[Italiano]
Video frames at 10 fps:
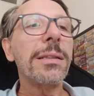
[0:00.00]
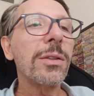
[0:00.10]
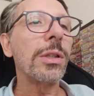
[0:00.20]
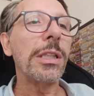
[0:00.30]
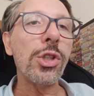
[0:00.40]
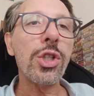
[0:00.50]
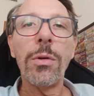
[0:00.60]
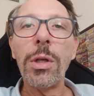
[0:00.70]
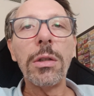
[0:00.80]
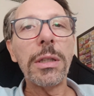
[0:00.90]
Sono degli
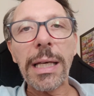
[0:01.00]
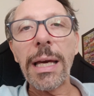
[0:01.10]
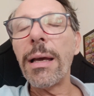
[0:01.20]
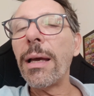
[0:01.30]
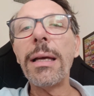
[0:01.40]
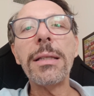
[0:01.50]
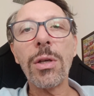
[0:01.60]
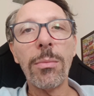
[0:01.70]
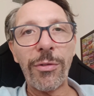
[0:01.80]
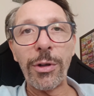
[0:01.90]
scivoloni che
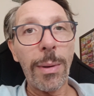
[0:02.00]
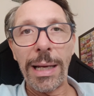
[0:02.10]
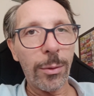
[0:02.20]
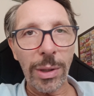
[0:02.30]
insomma fanno male.